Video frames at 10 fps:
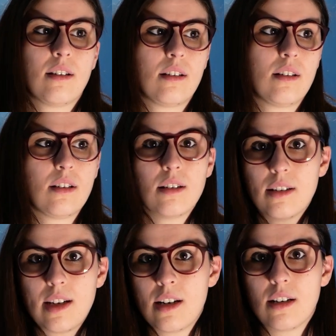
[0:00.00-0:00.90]

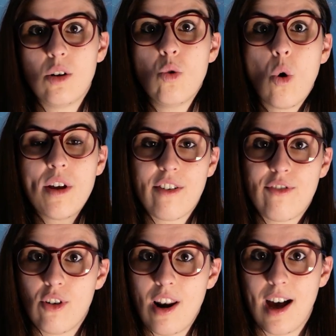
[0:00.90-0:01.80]
eh, in luoghi
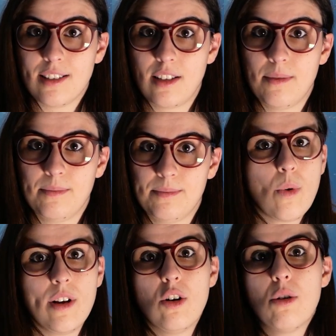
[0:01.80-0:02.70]
affollati,
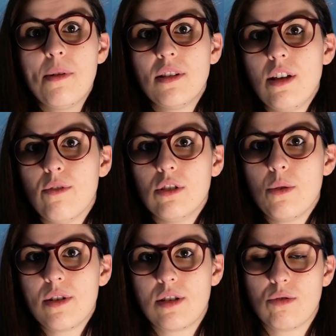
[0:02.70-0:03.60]
quindi l'obiettivo di
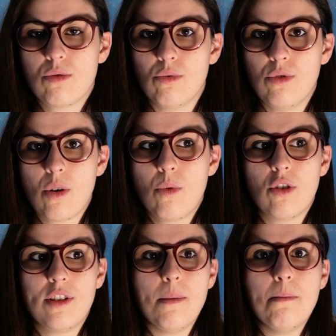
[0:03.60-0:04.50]
questo studio è
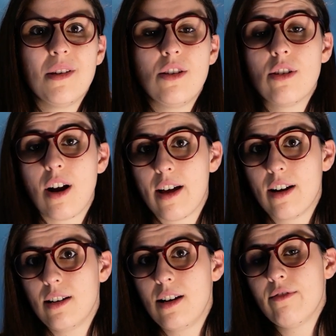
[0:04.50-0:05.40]
quello di
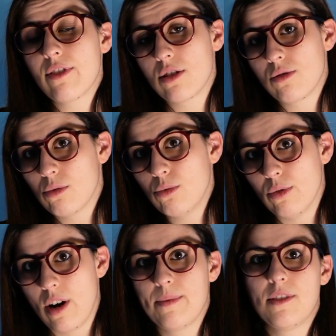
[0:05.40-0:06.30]
migliorare le
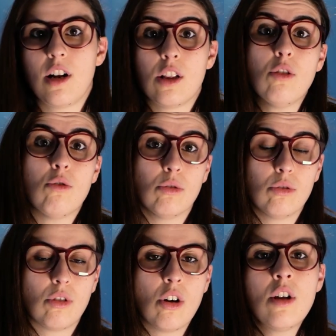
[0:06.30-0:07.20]
infrastrutture, tenendo
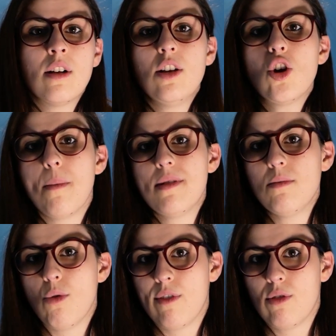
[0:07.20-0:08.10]
conto di come
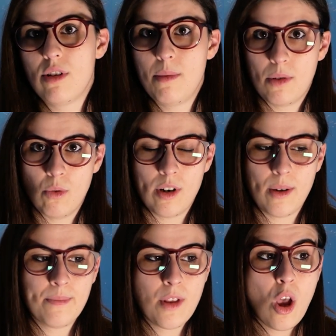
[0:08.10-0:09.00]
si muovono i pedoni.